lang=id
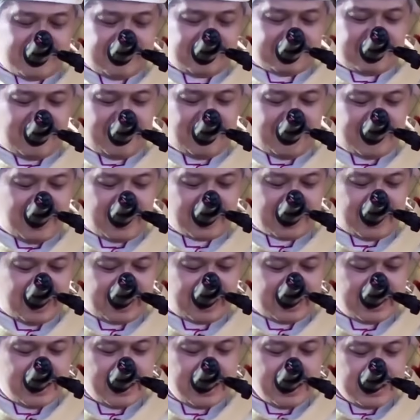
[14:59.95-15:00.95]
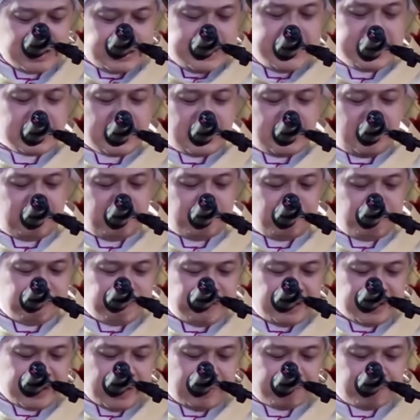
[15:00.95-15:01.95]
kita rayakan di
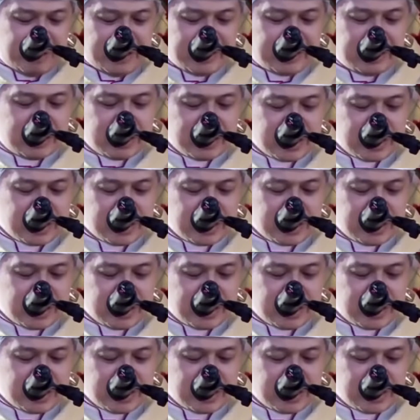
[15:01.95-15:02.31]
kevikepan